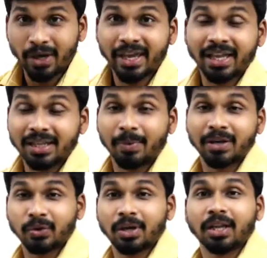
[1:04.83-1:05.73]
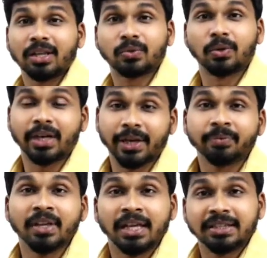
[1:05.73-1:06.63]
ஓகே அந்த படத்தோட கதையை சொல்கிறேன்
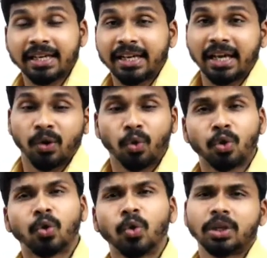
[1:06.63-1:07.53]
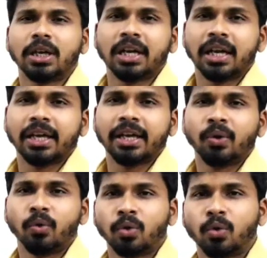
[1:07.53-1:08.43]
சரிங்க ஒரு கூட்டம் இருக்காங்க
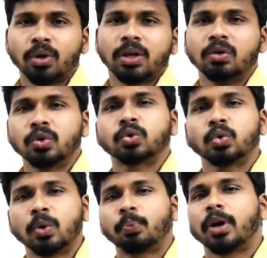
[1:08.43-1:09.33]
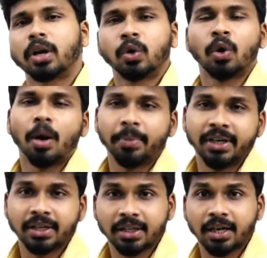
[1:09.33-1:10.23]
ஒரு கூட்டம் வந்து சூட் பண்ணணும்
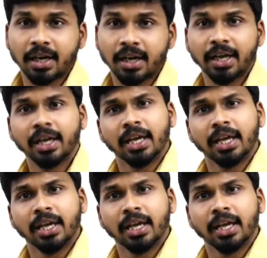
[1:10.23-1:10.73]
அப்படின்றதுக்காக